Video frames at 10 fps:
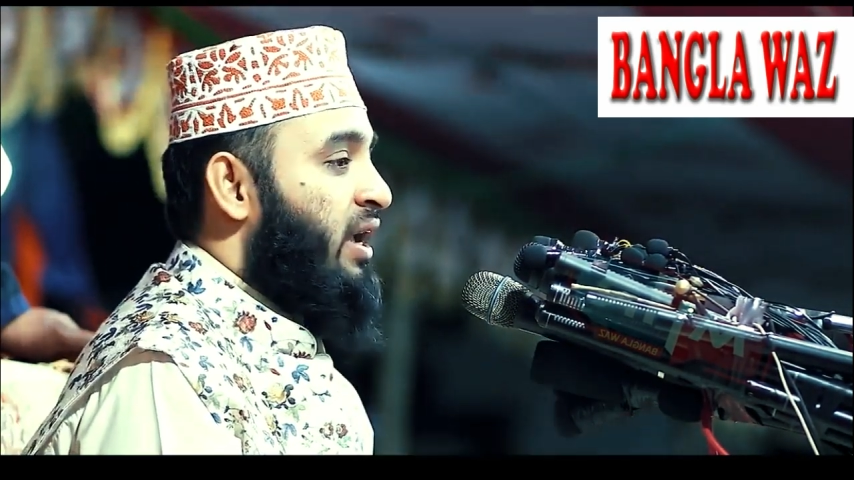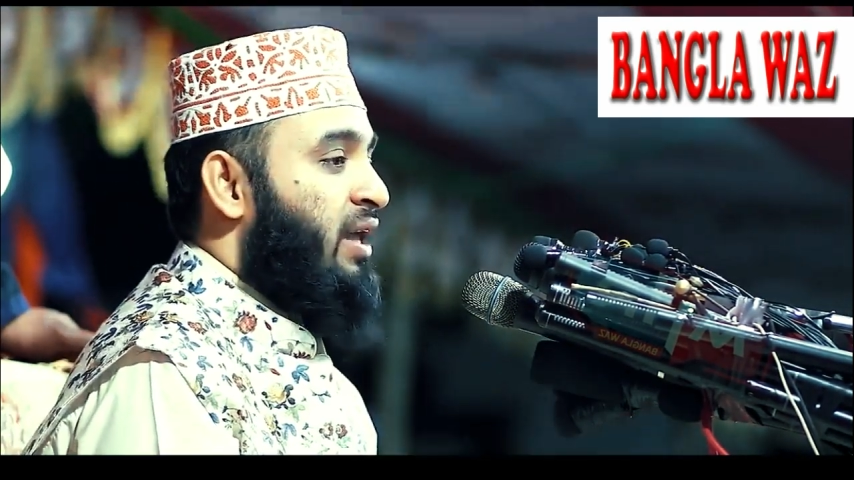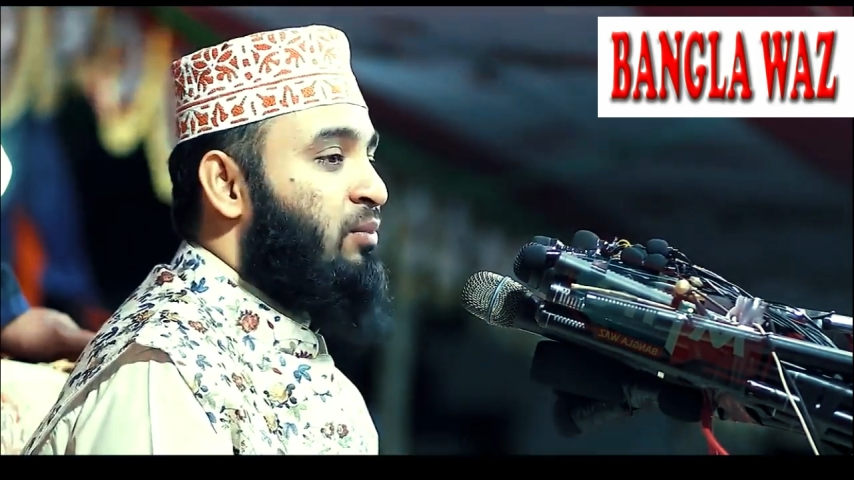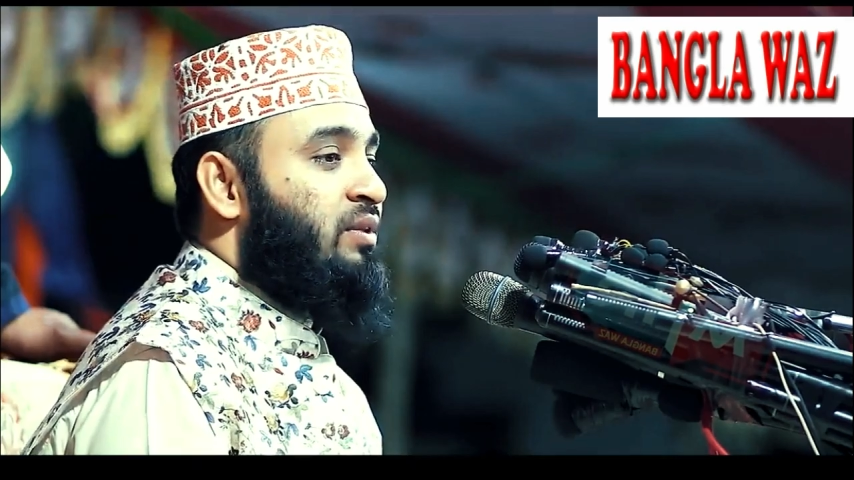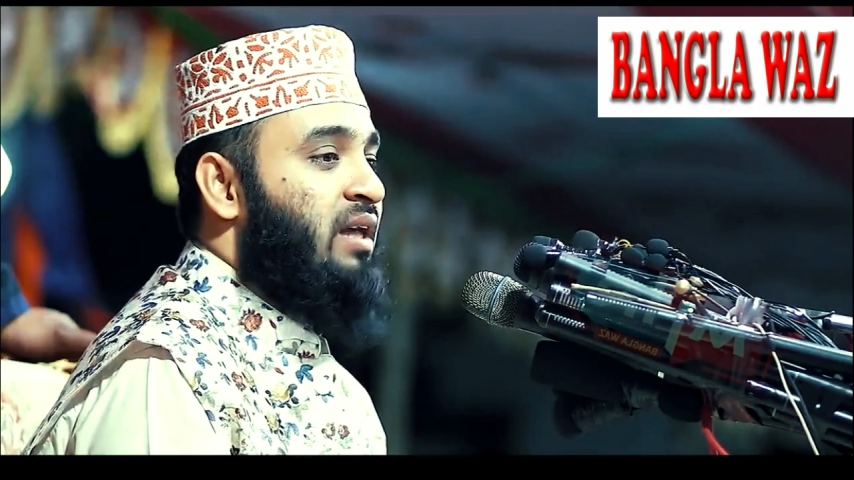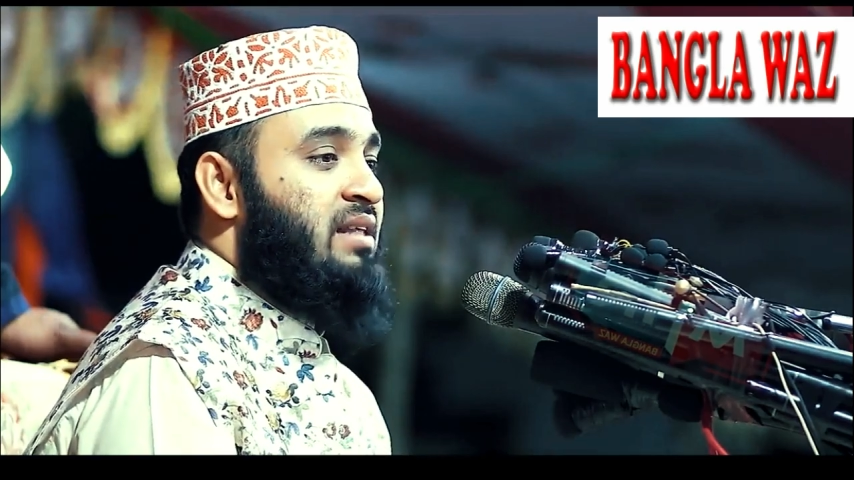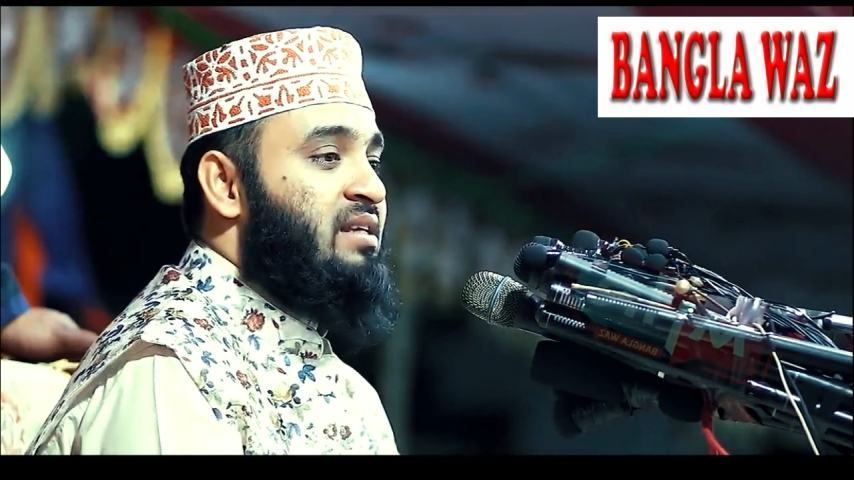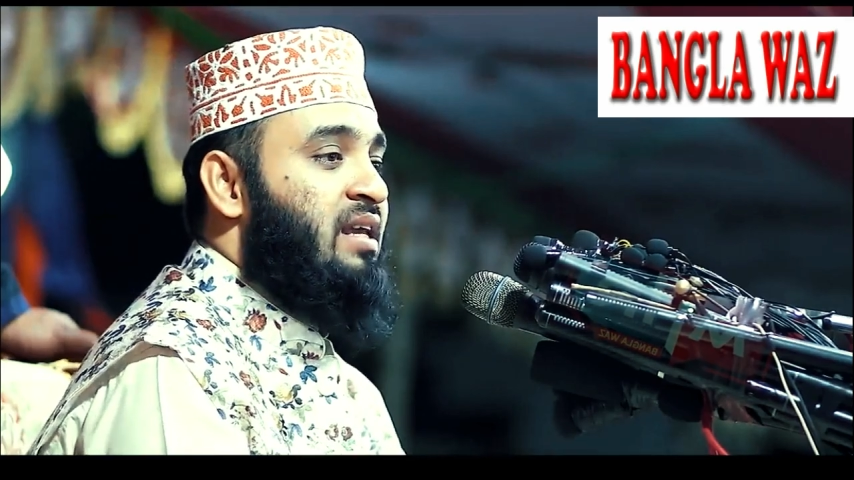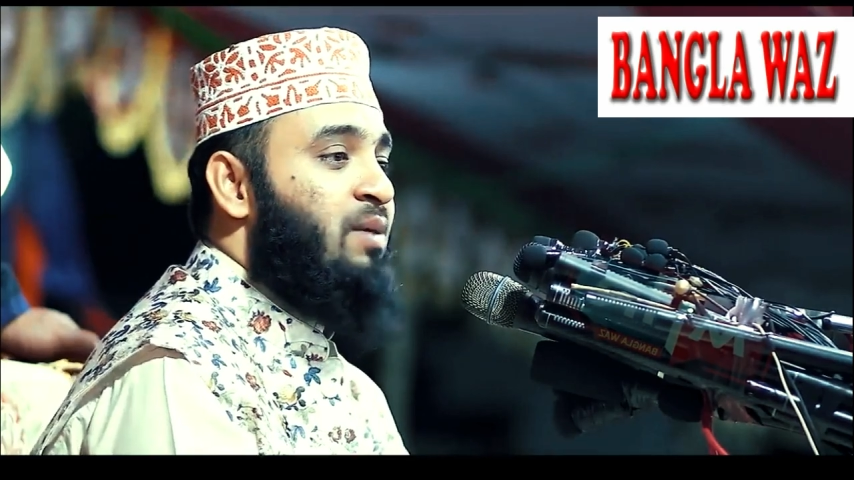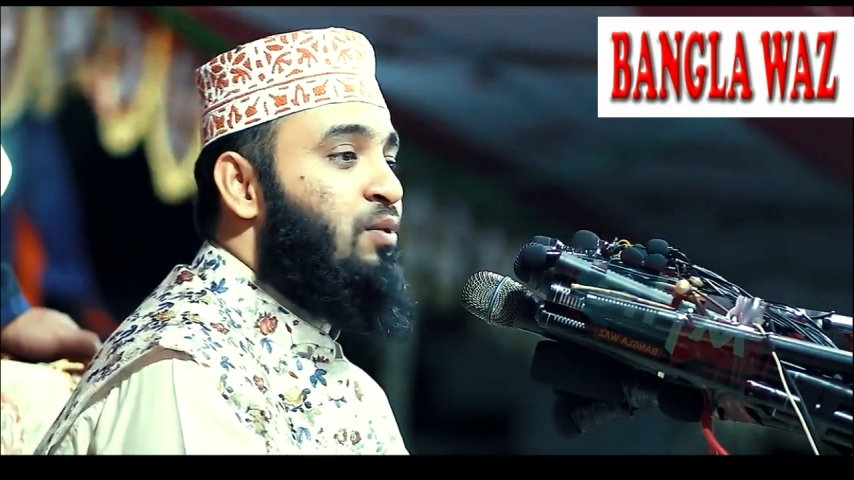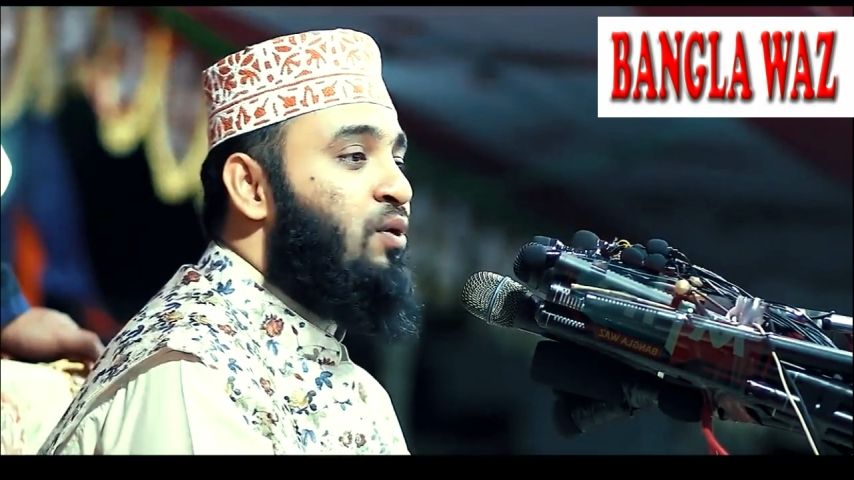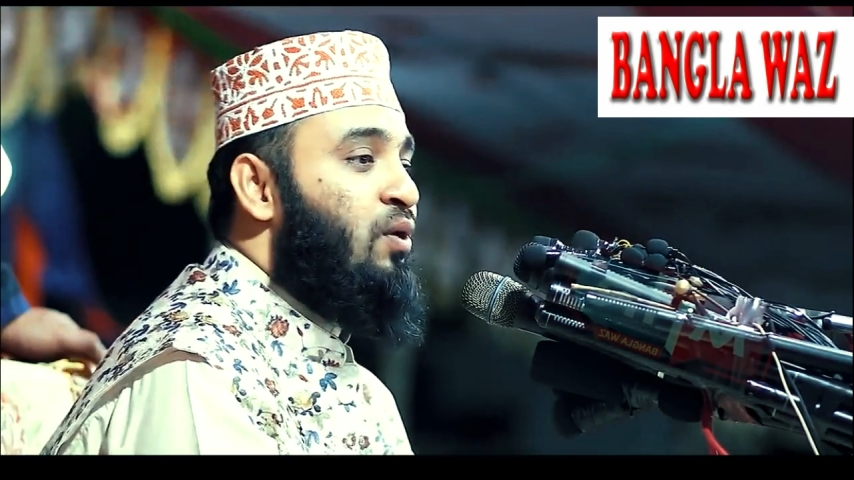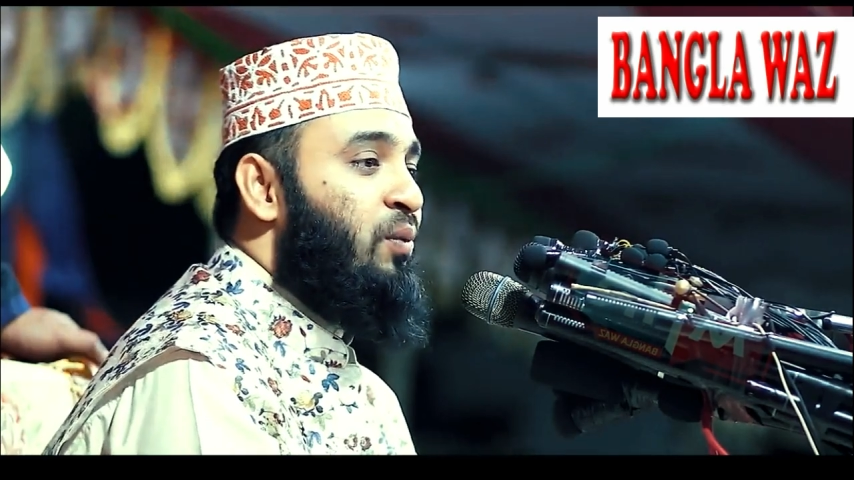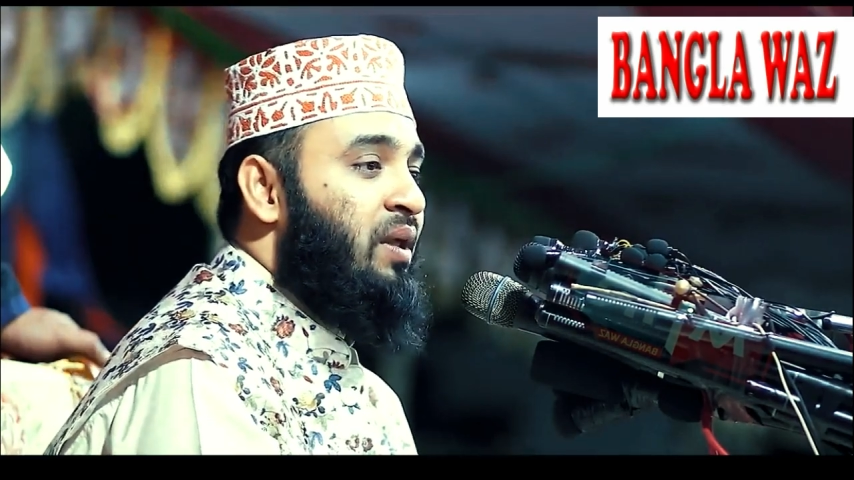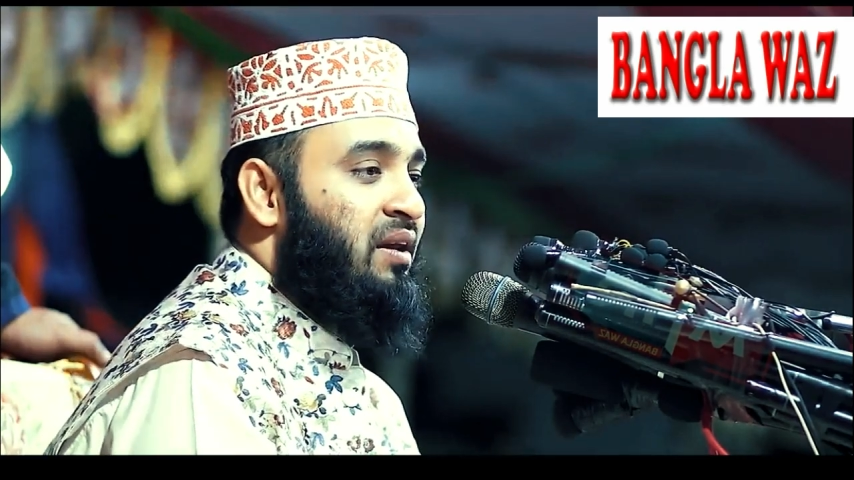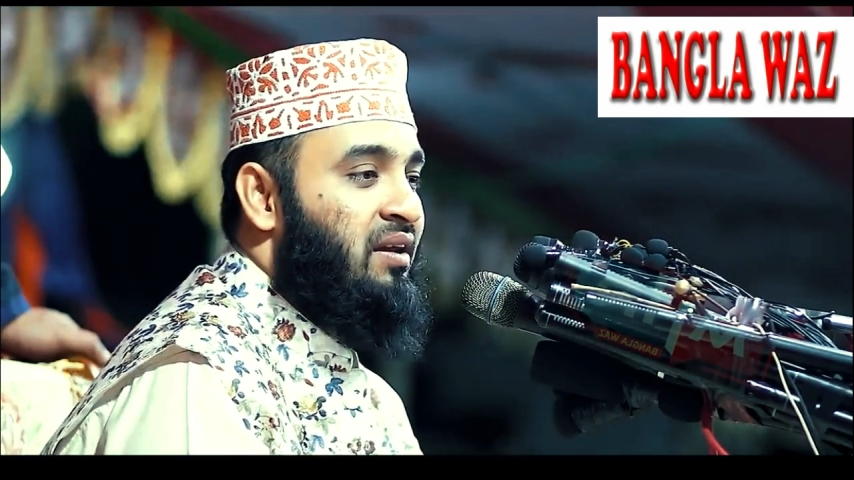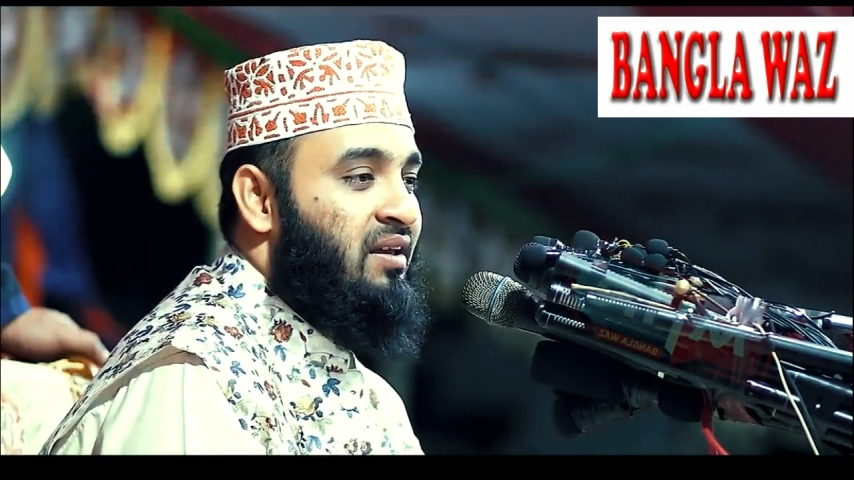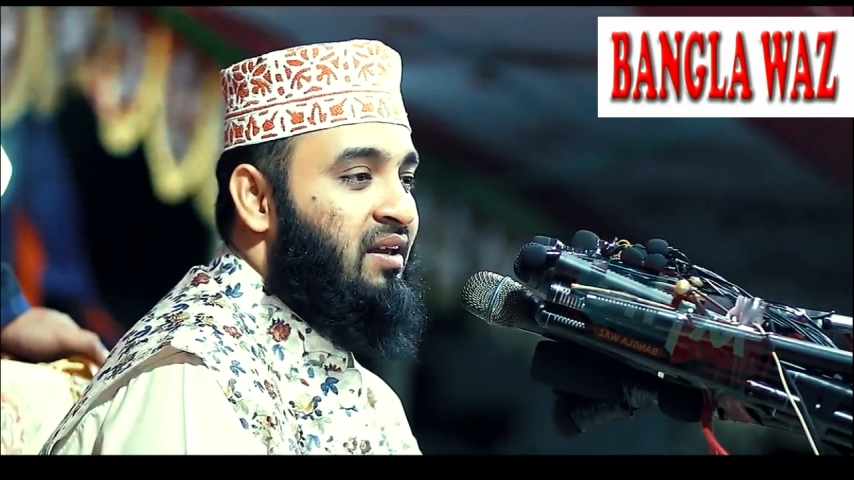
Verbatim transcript: যায় এর মধ্যে আছে হিমোগ্লোবিন